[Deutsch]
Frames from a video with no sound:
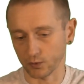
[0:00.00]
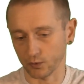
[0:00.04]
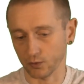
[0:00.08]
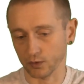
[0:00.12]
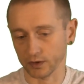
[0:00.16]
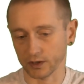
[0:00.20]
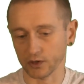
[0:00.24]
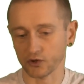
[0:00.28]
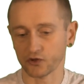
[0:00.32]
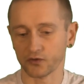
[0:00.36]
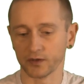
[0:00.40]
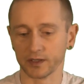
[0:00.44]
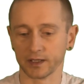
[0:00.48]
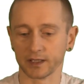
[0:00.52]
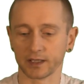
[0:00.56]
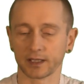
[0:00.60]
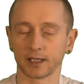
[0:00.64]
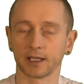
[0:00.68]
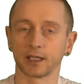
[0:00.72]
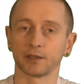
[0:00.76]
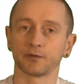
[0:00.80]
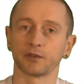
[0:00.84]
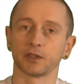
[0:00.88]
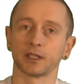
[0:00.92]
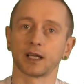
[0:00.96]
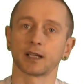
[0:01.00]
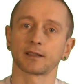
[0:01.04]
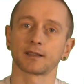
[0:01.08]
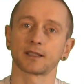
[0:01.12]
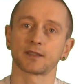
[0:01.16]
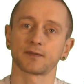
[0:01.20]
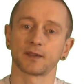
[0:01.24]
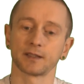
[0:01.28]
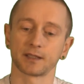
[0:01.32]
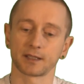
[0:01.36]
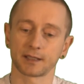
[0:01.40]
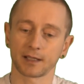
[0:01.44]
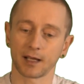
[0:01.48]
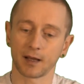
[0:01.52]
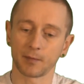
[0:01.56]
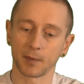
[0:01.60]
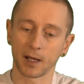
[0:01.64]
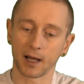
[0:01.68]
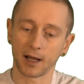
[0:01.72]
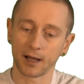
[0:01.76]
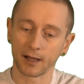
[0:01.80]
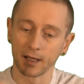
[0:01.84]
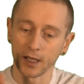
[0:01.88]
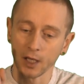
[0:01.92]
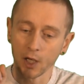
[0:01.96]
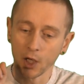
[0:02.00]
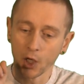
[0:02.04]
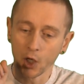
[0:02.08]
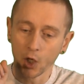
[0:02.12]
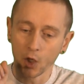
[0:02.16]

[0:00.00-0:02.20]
hohen Geschwindigkeit von 28 km/h.